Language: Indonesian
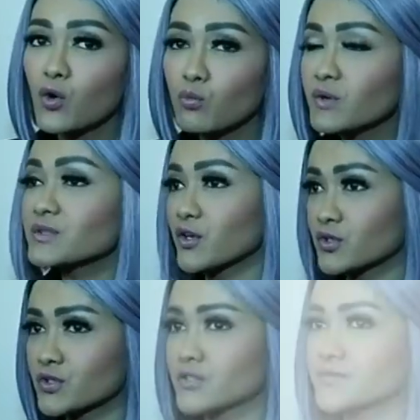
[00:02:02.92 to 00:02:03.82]
umur bisa
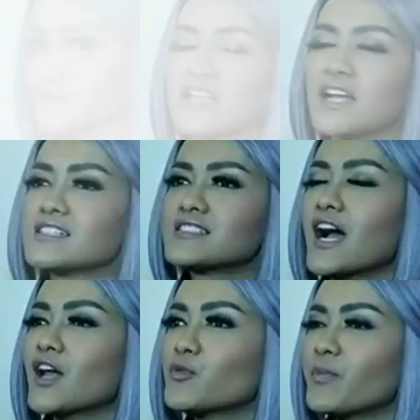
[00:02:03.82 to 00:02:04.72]
nonton ya
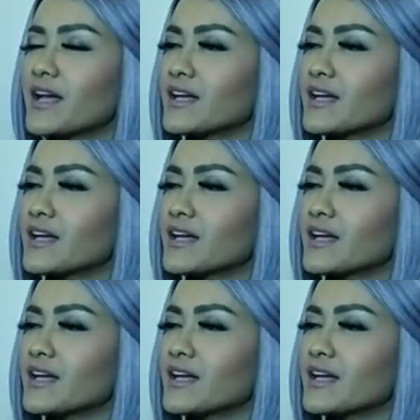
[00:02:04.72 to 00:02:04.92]
jangan lupa